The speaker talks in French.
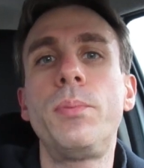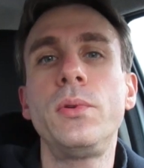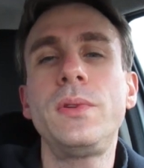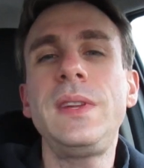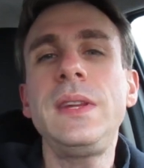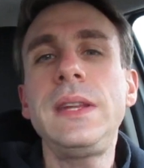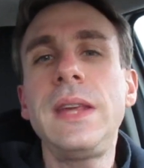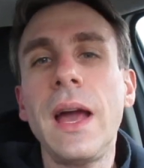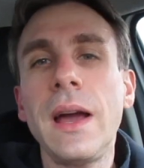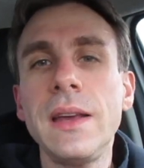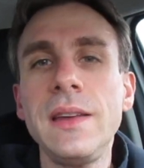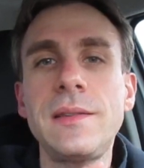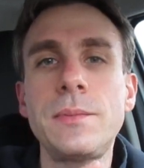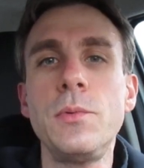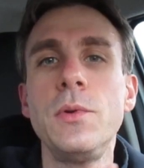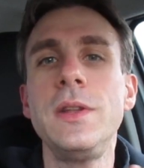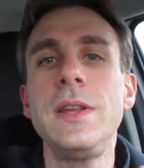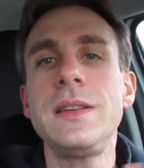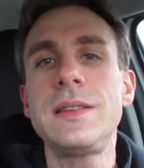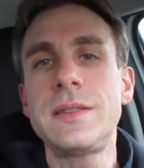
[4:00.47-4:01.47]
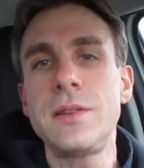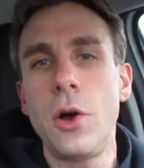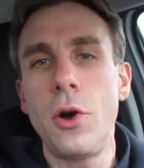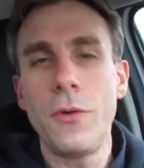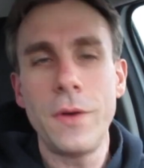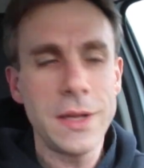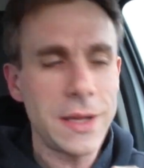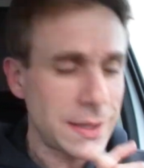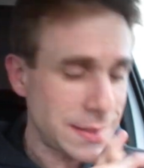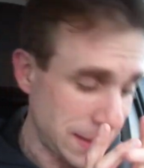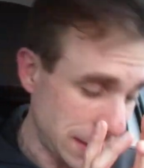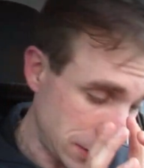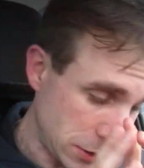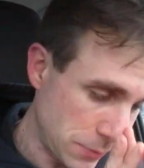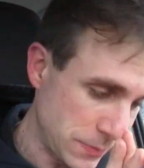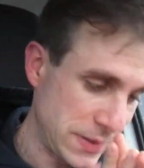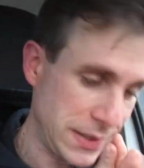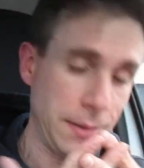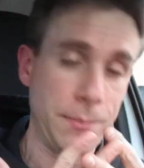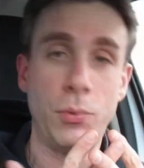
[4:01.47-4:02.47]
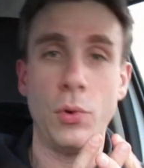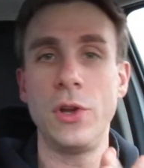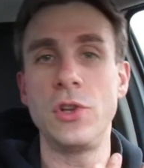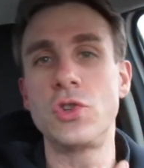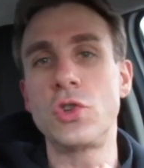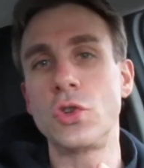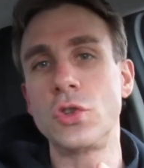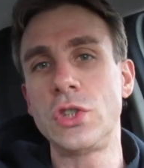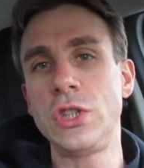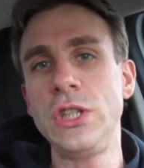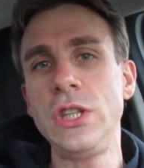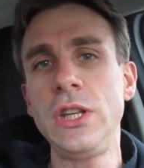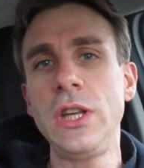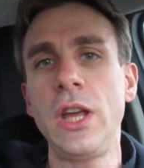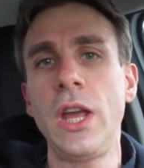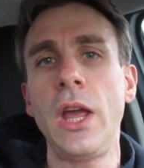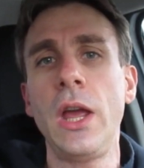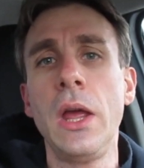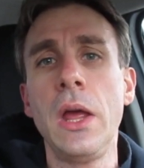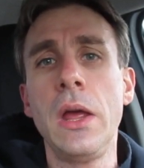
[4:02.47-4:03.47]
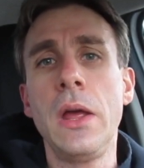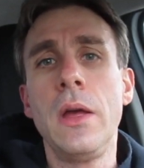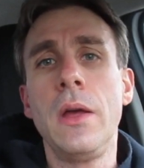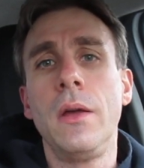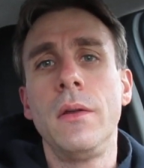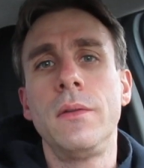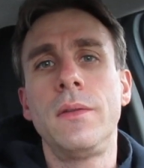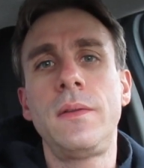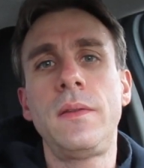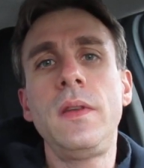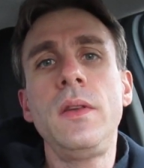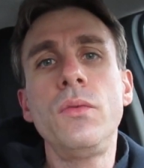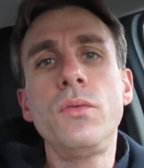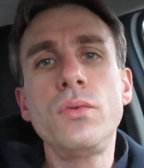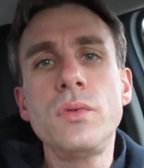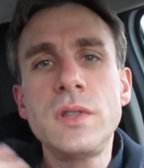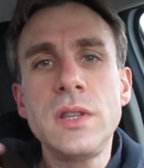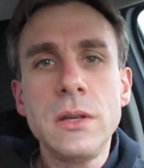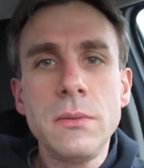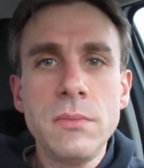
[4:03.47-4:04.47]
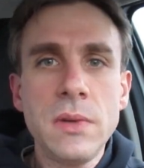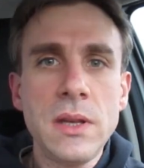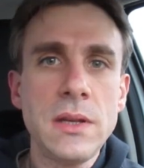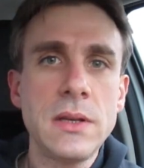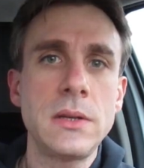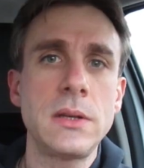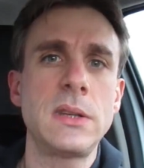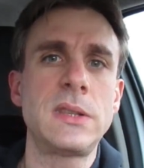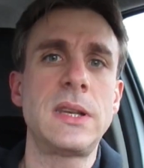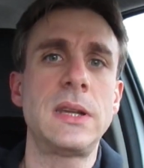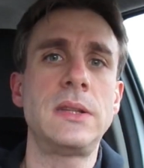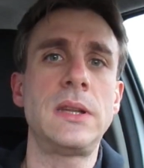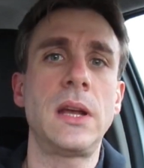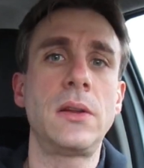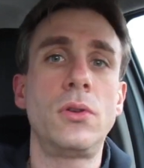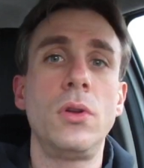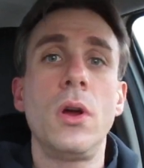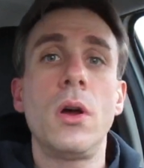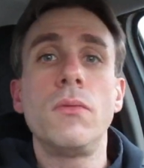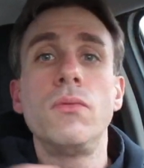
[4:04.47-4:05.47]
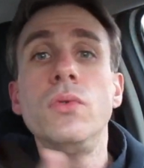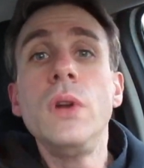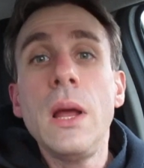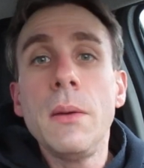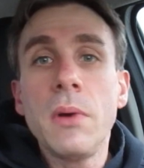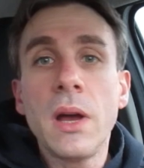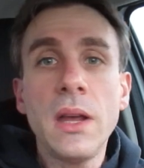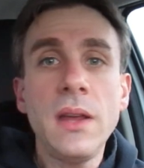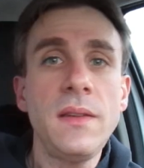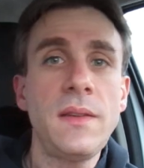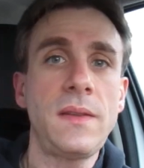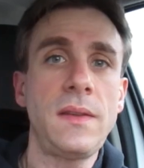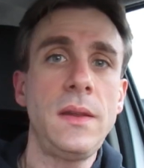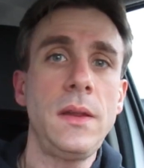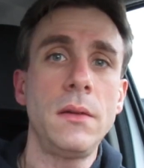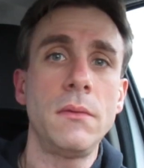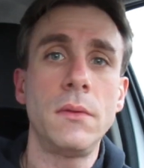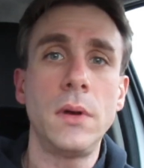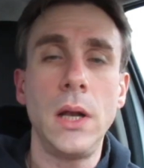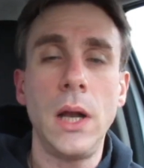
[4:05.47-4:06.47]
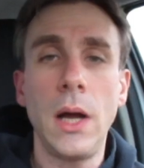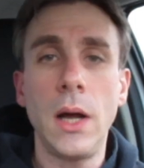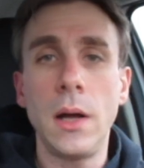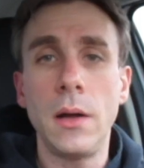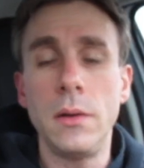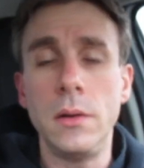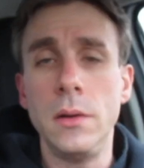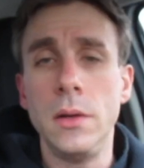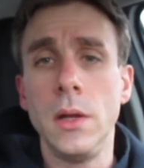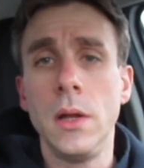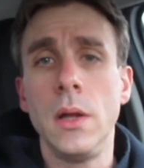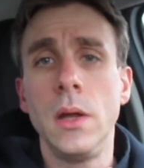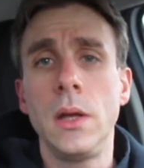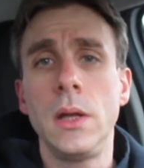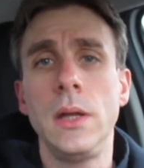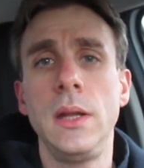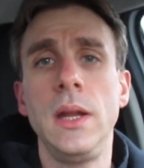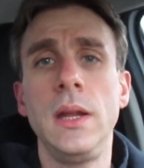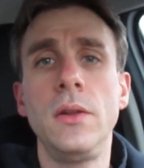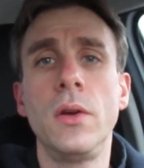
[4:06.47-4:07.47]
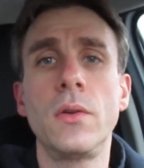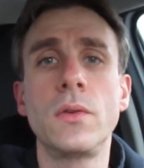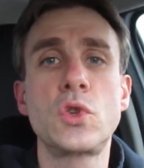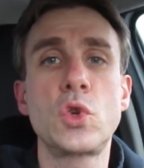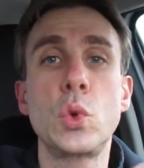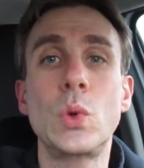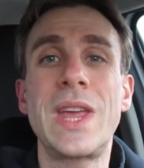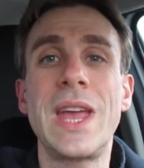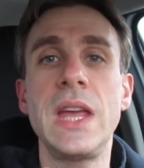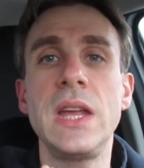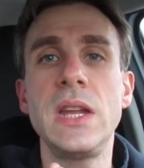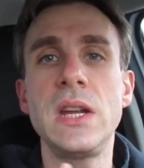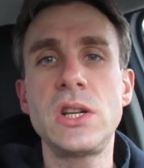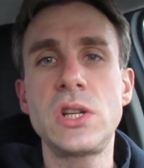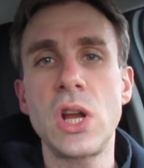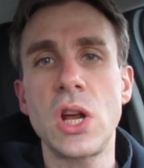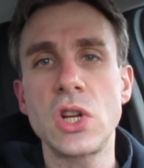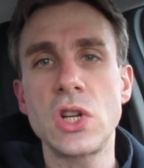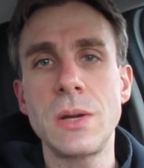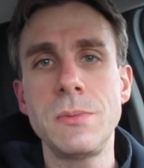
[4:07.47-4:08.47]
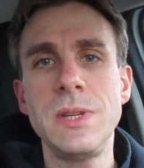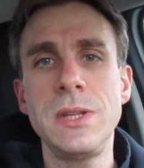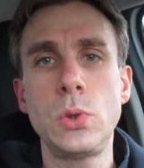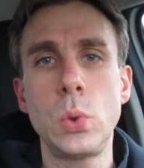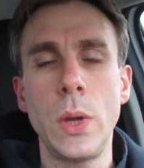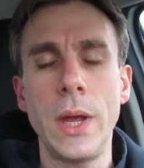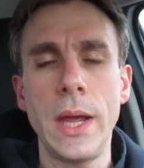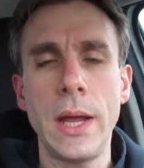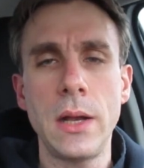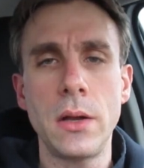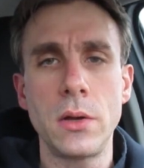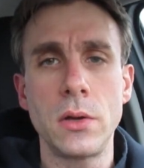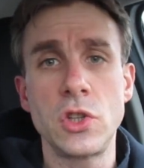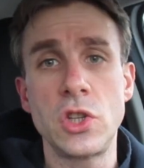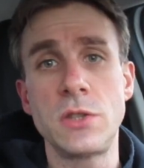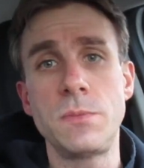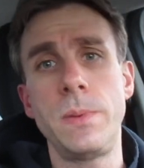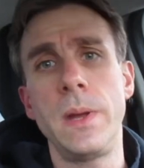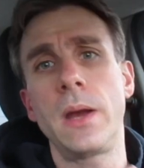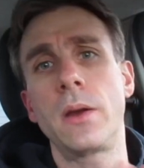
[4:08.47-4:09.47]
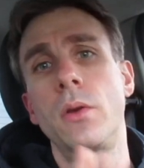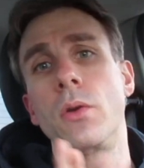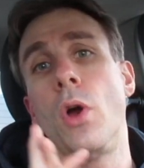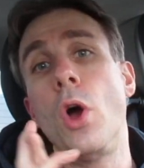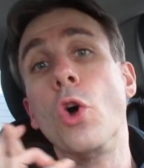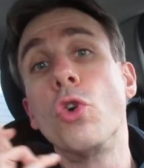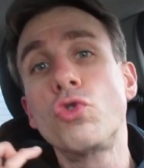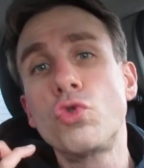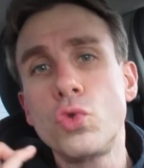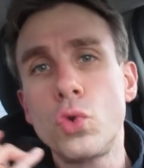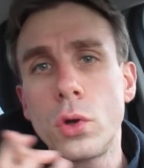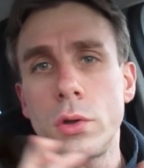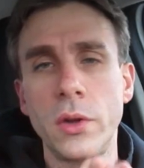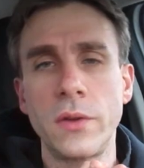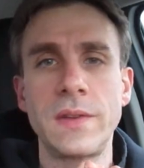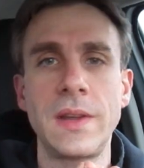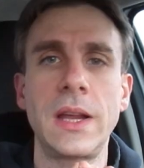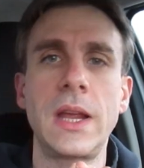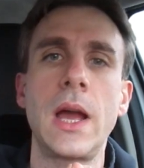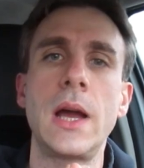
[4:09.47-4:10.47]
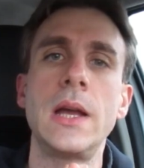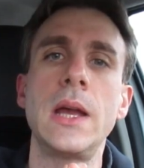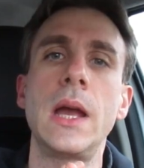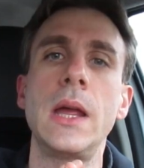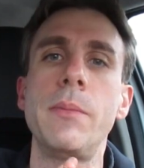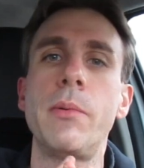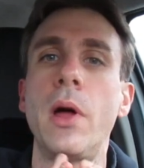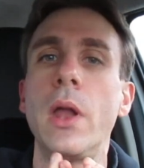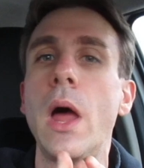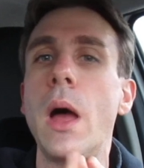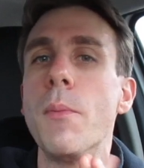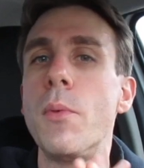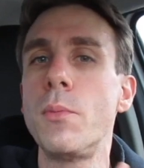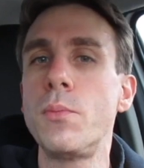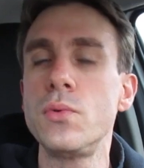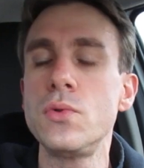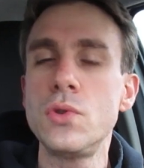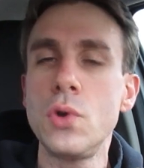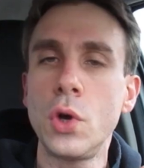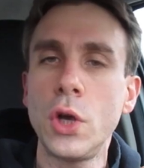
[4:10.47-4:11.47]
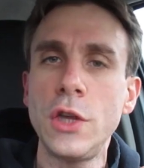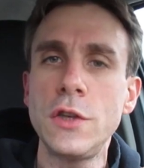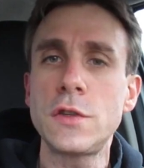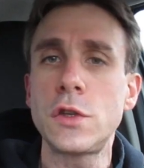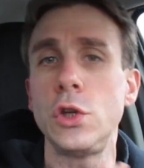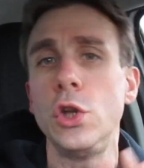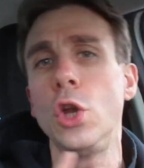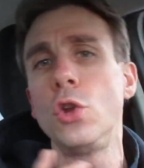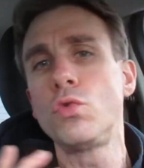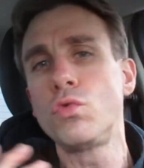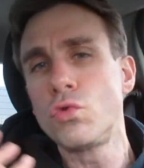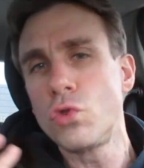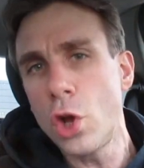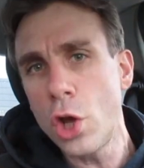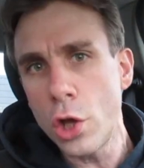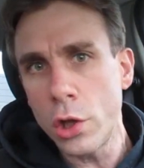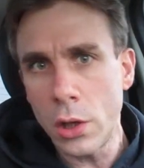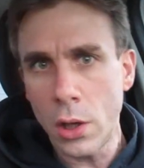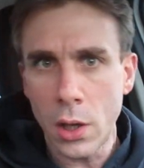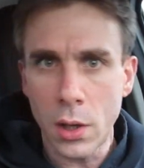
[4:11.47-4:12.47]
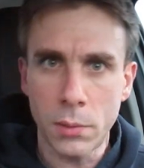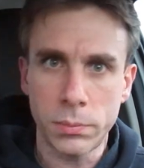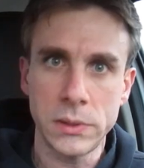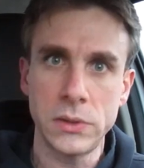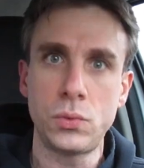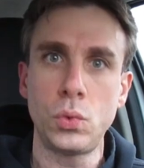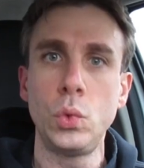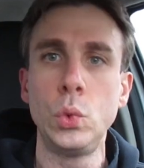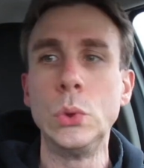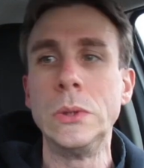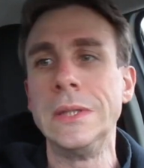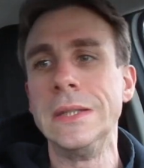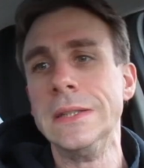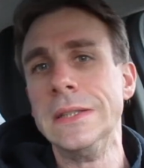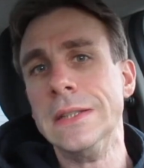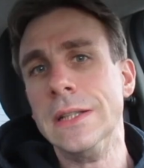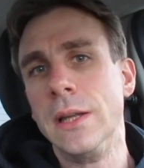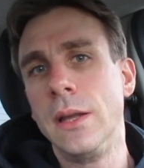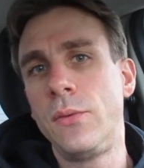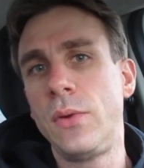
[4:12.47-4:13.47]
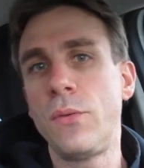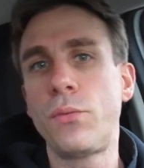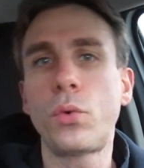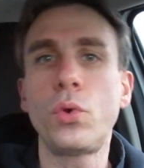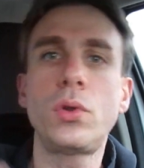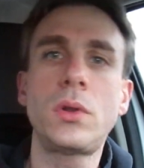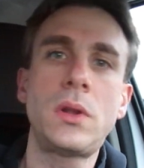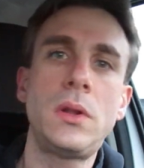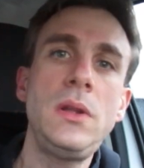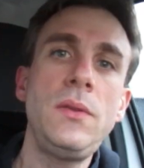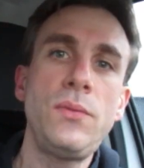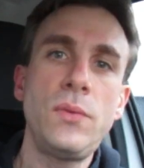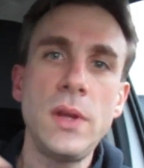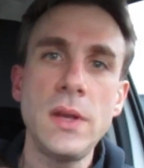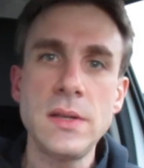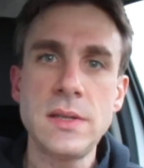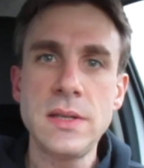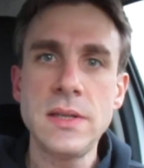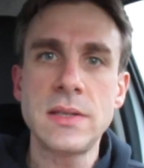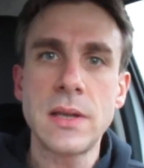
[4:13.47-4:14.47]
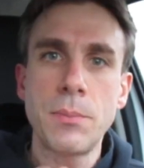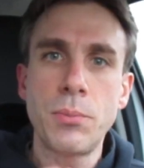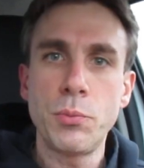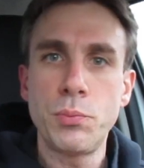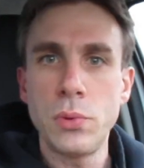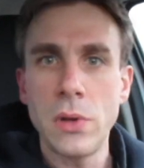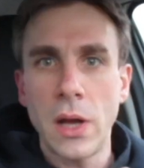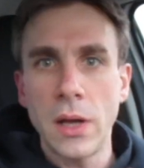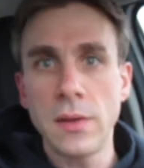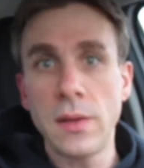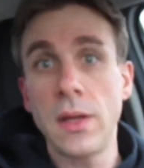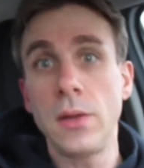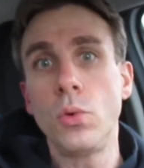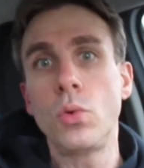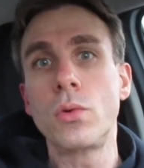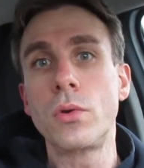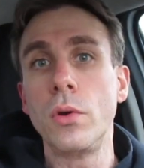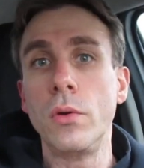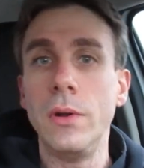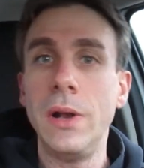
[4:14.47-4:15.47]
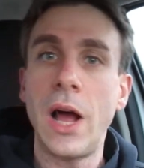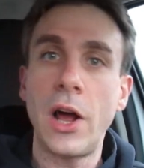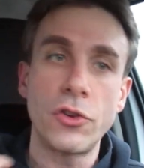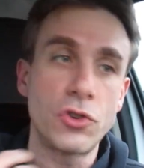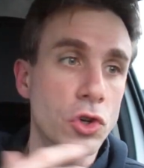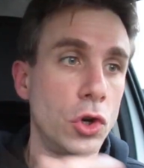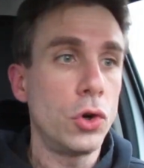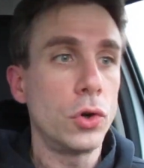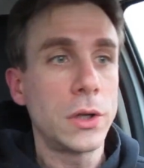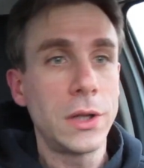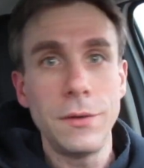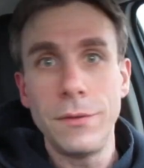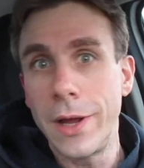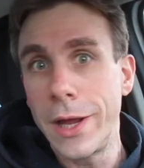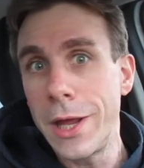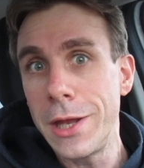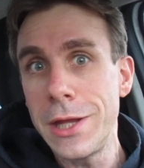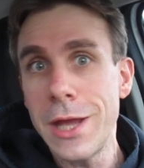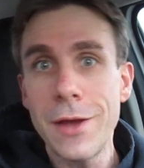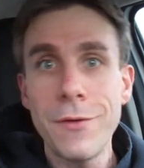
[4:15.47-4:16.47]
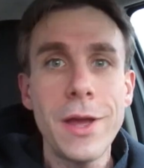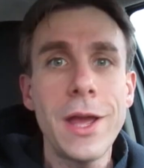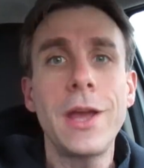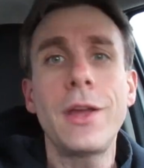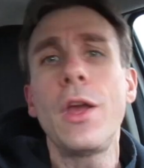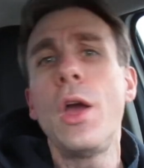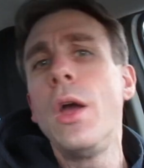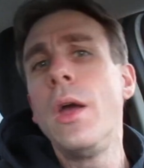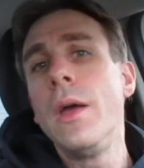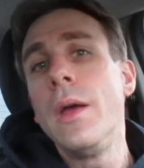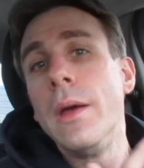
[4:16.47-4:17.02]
petit charisme naissant, on va dire ça comme ça, pour être gentil. Et si vous aimez cet acteur, vous l'aimerez ici. Voilà, euh, il est dans son cahier des charges habituel. J'espère qu'un jour, dans sa carrière, il prendra un peu plus de risques. Il est tout jeune, hein, après tout. Il fait fructifier ici sa popularité et donc l'argent qu'il va gagner avec.